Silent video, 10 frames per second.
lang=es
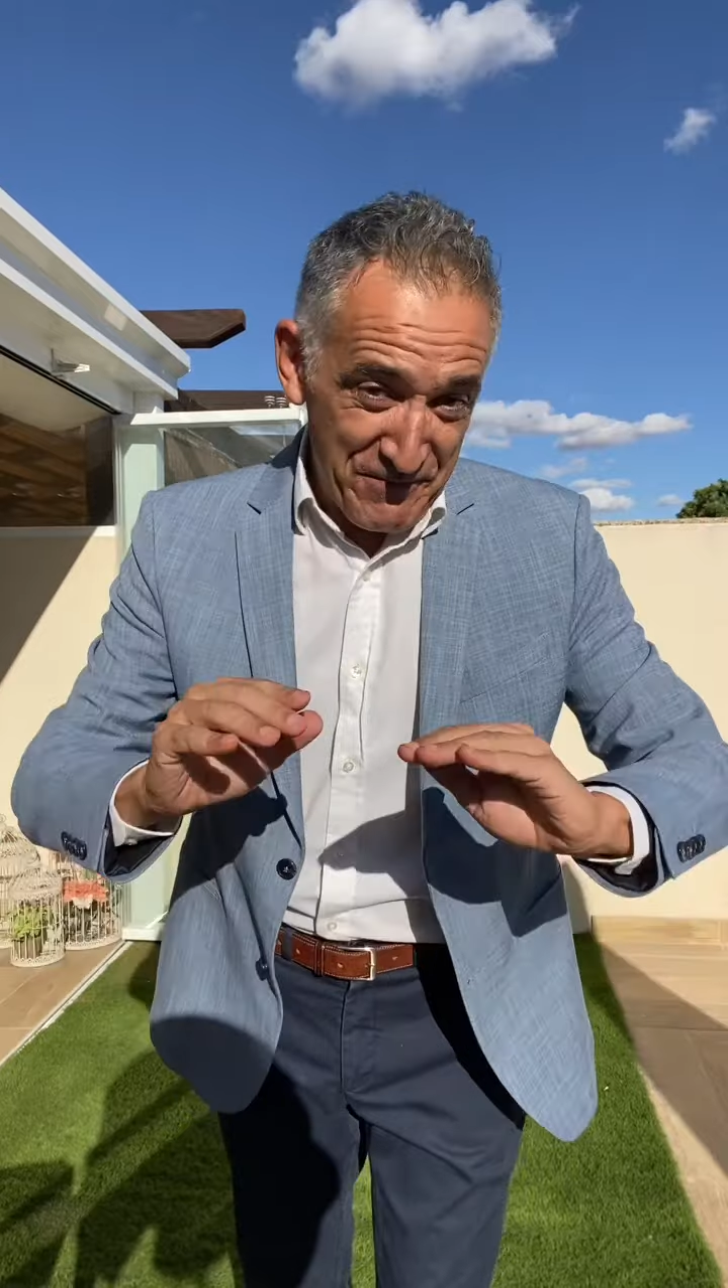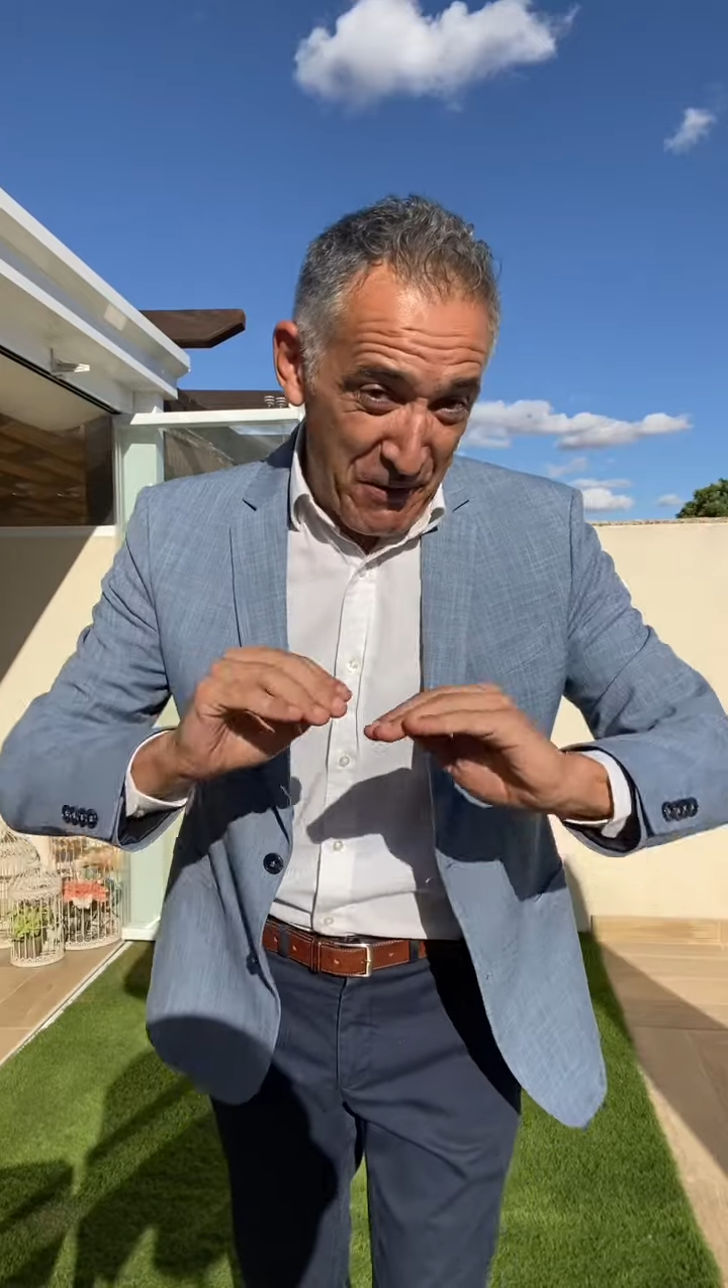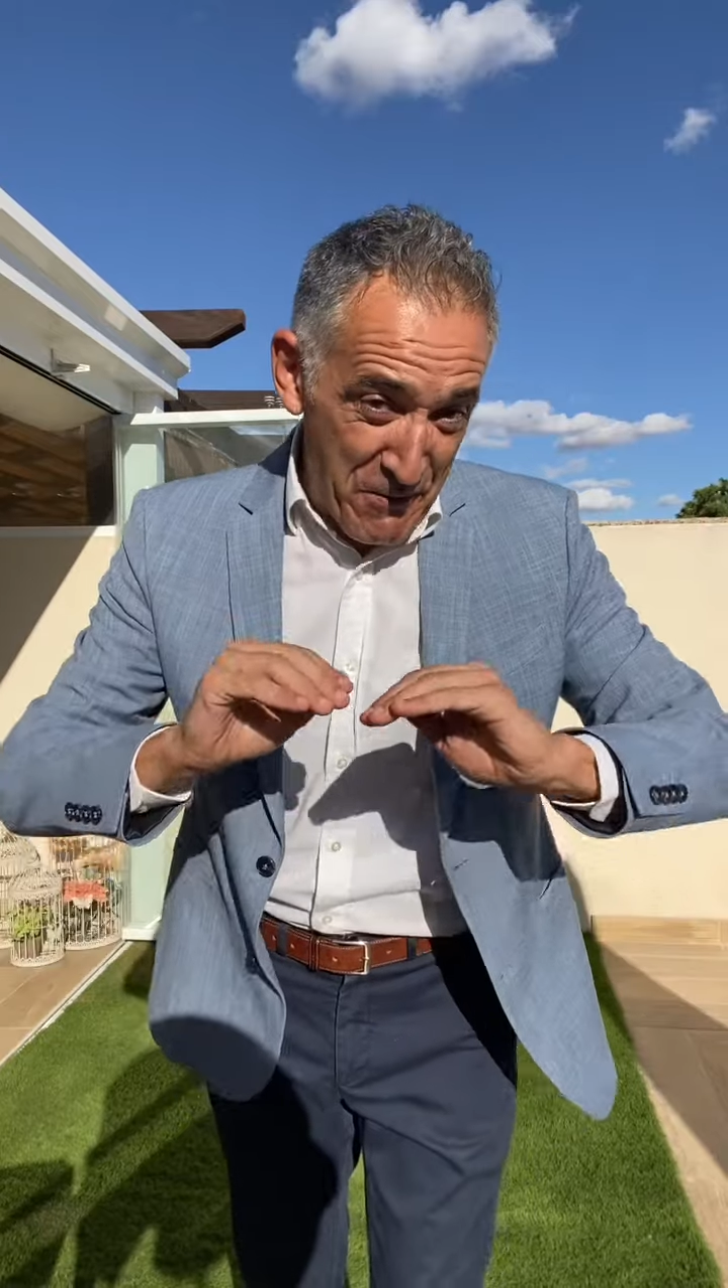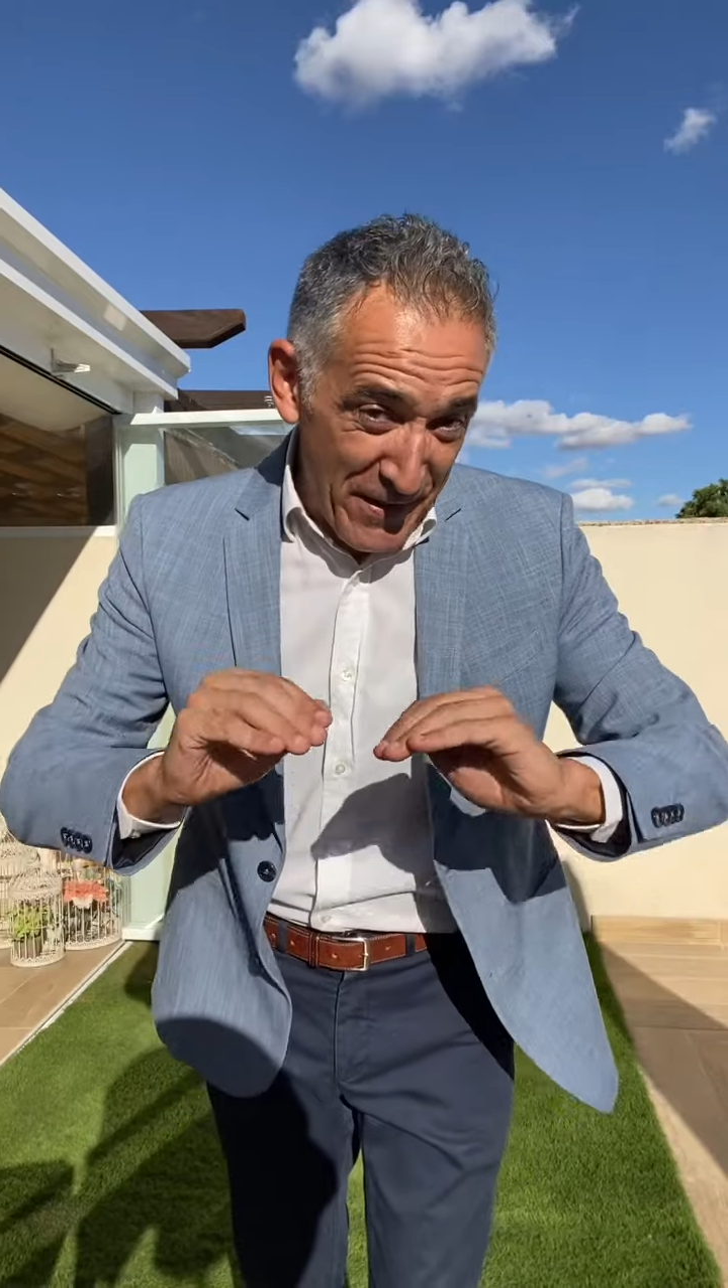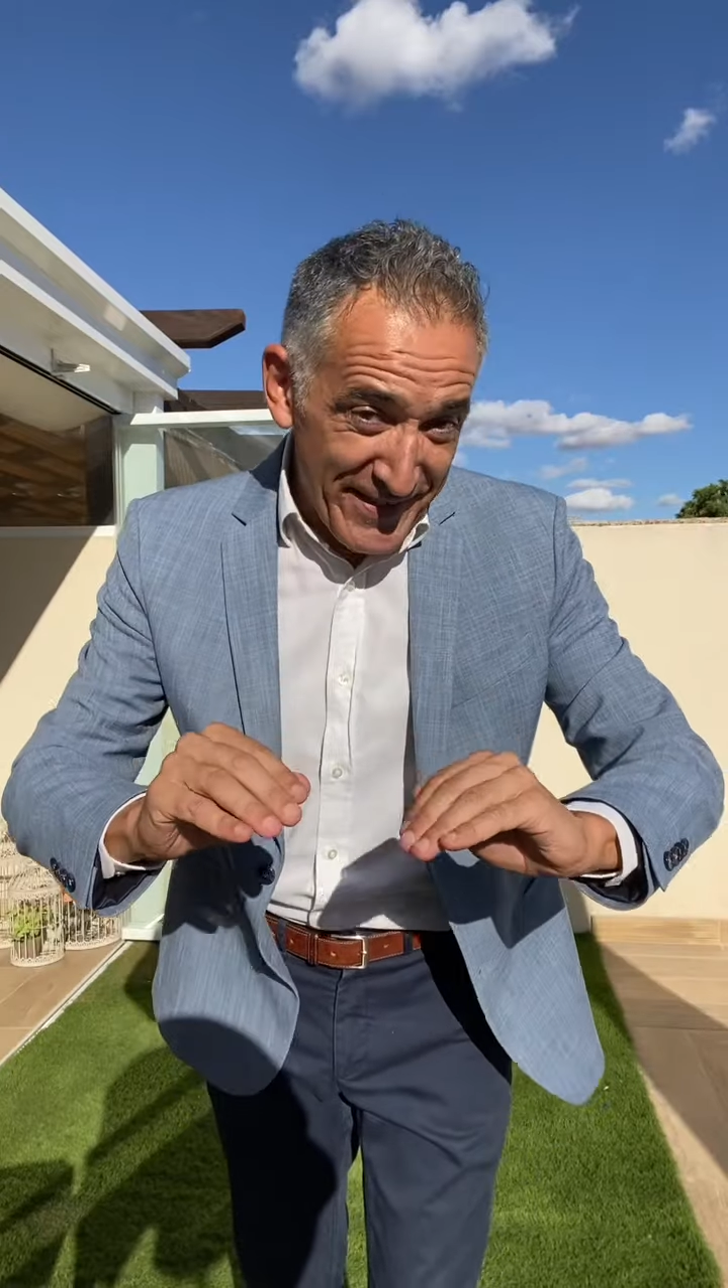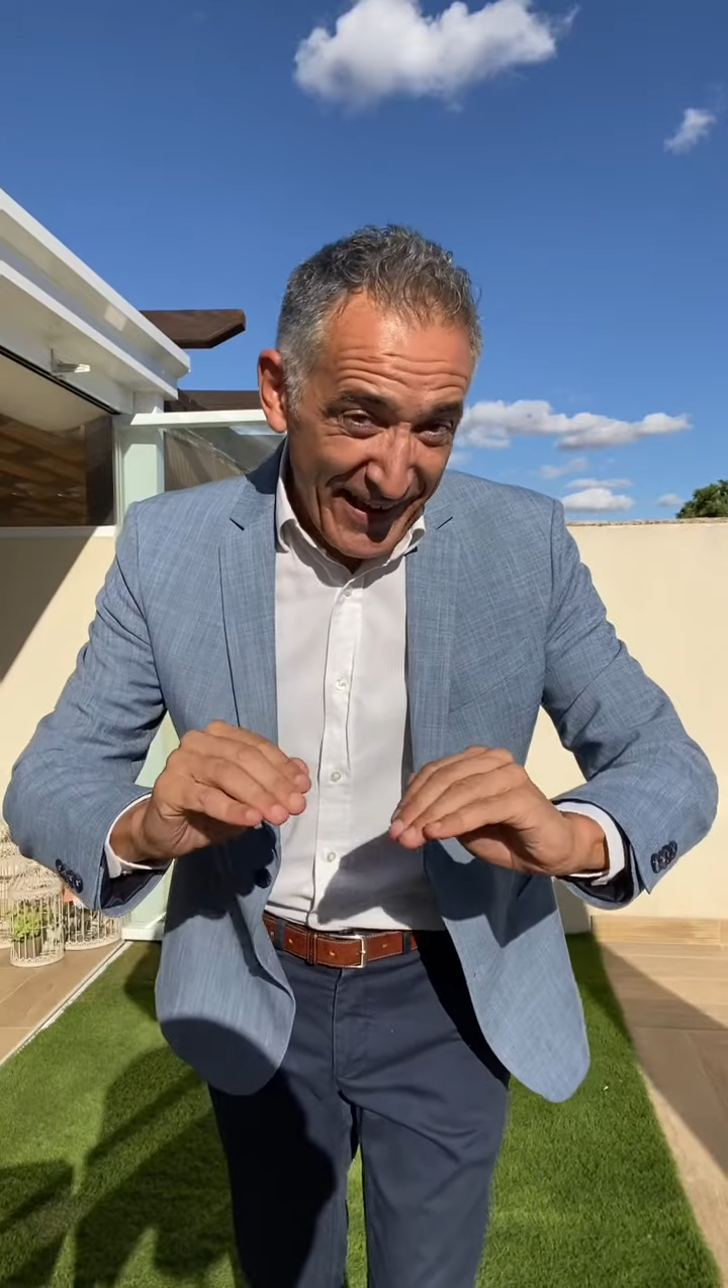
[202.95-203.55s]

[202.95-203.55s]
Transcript: Os vais a